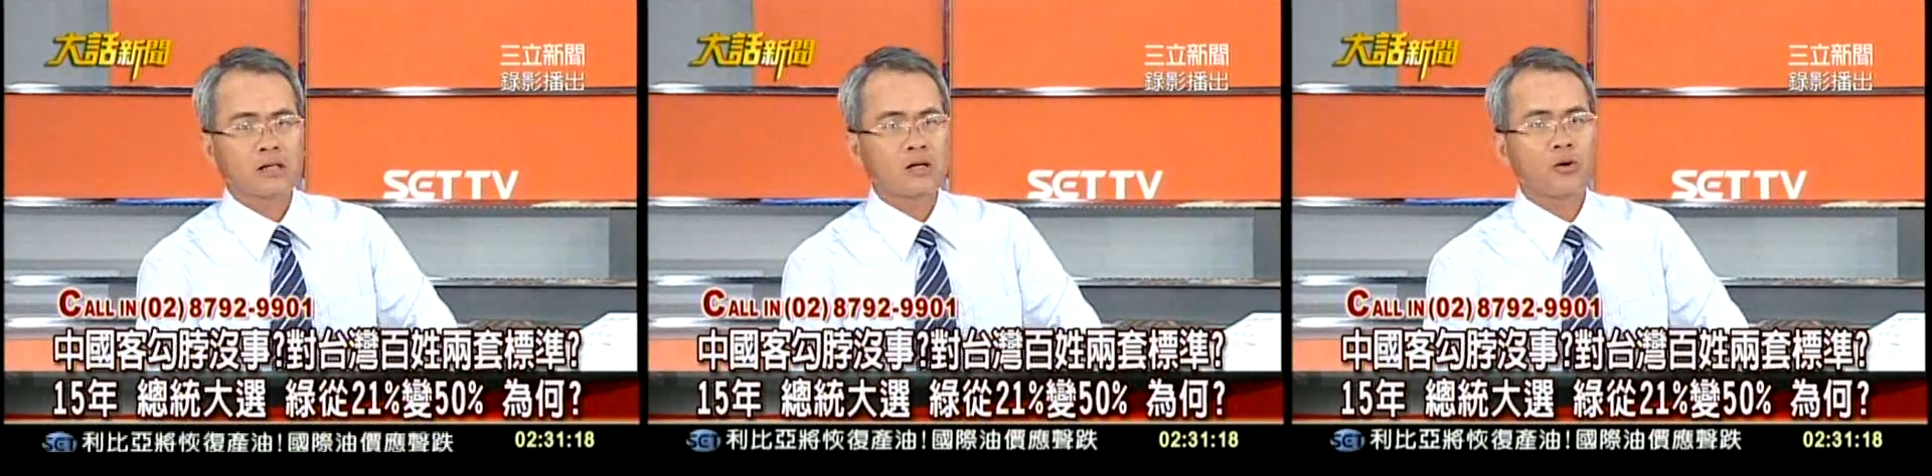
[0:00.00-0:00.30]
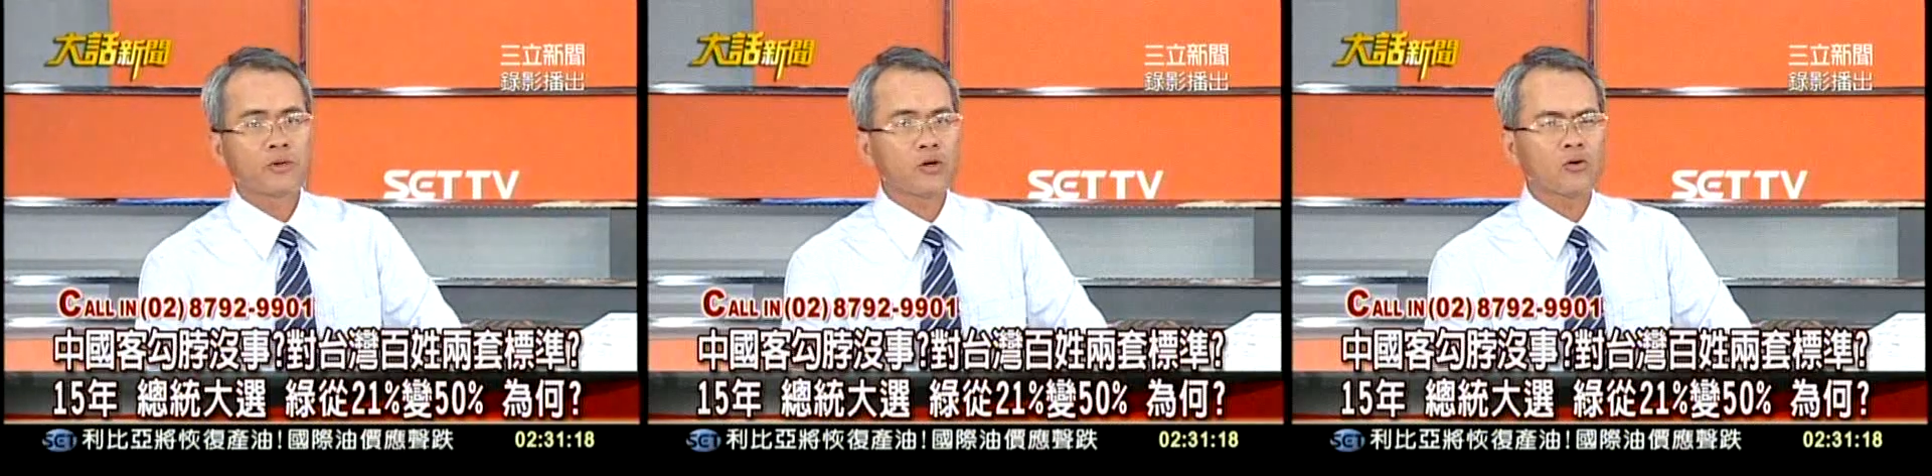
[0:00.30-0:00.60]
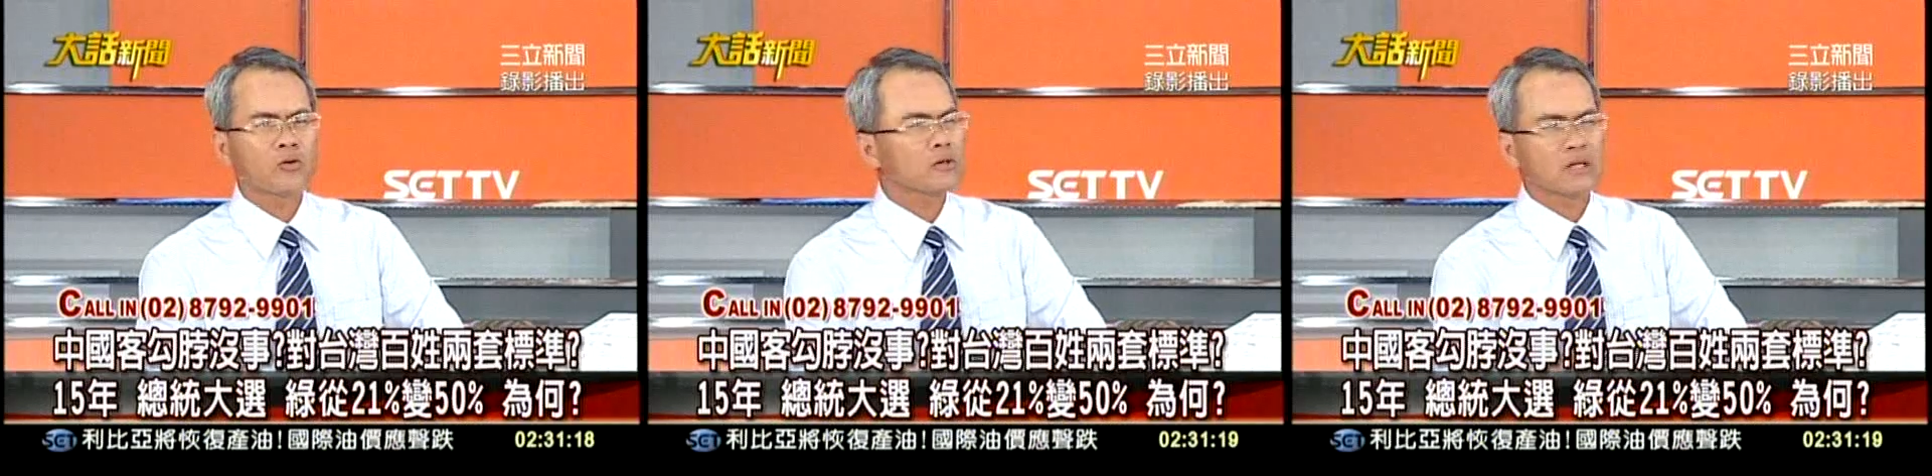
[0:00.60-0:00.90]
甲国民党
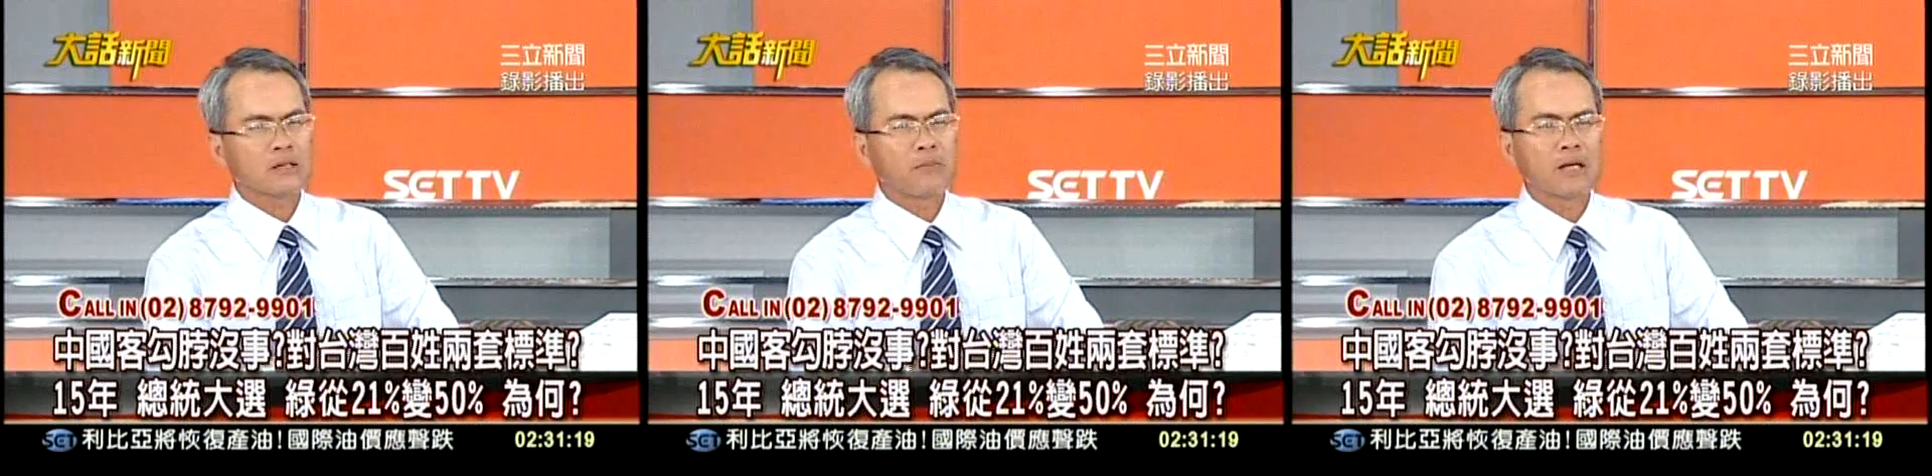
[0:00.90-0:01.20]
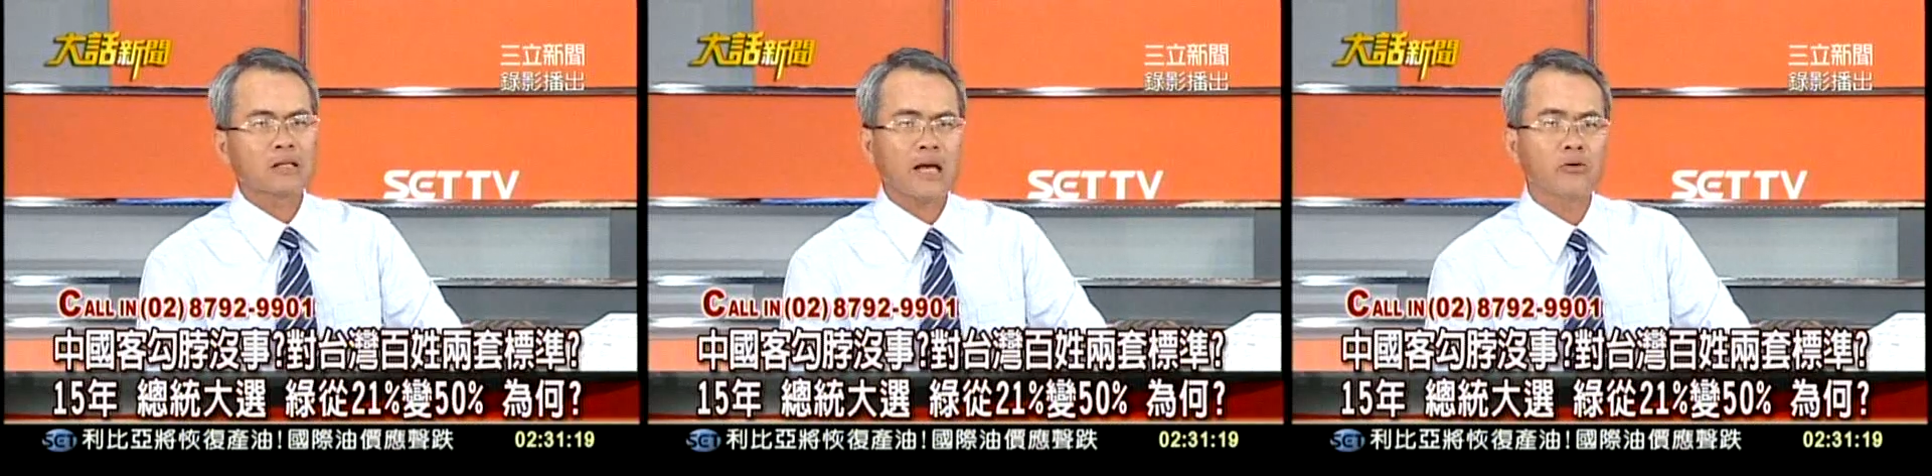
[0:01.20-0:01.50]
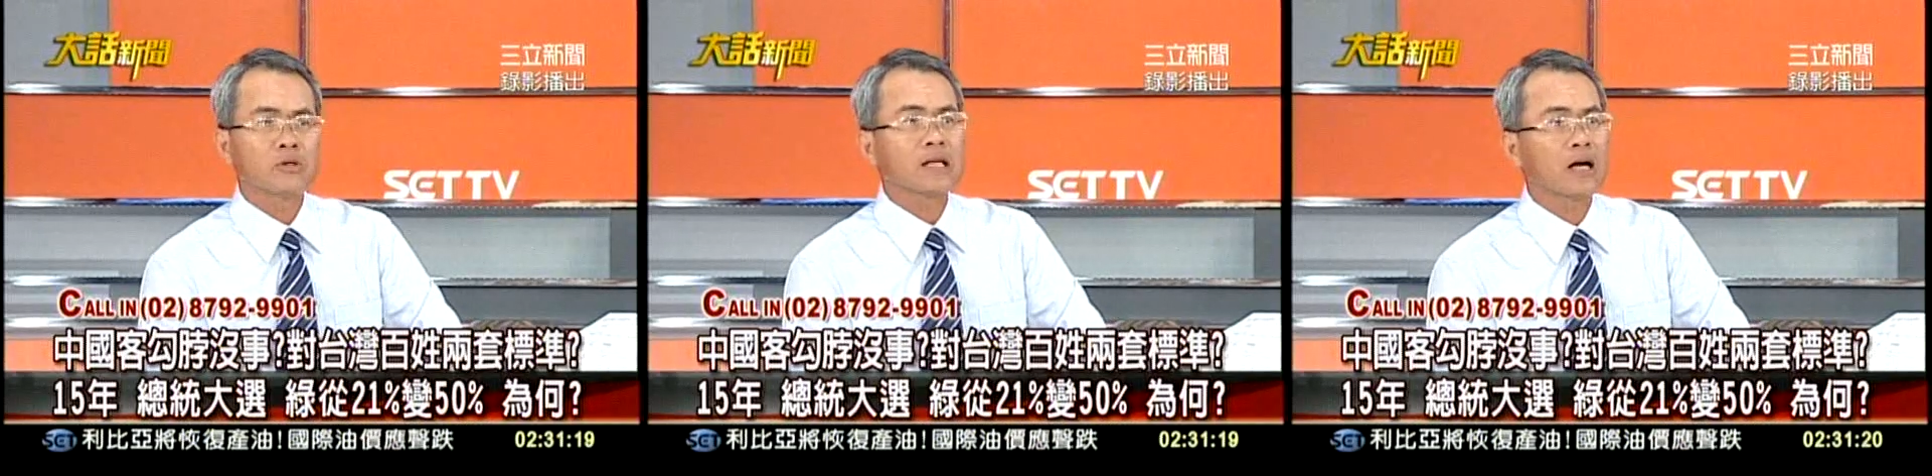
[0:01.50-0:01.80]
拢问蔡
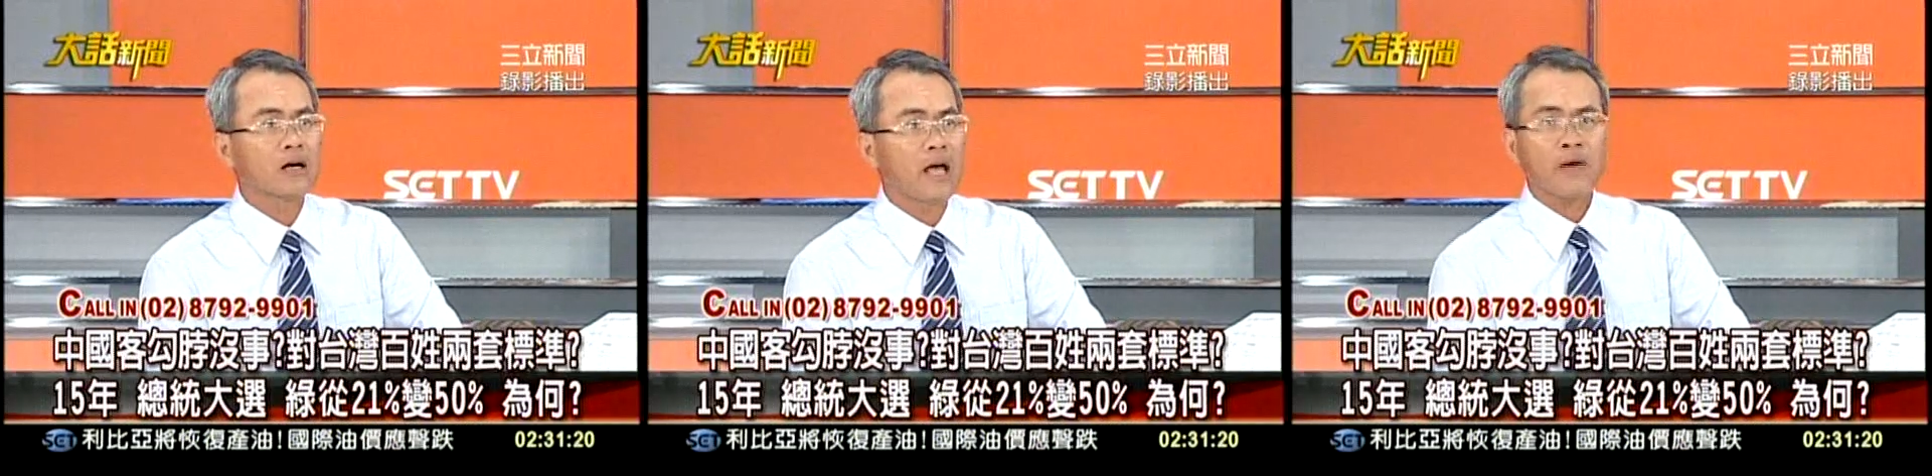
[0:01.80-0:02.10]
英文啥？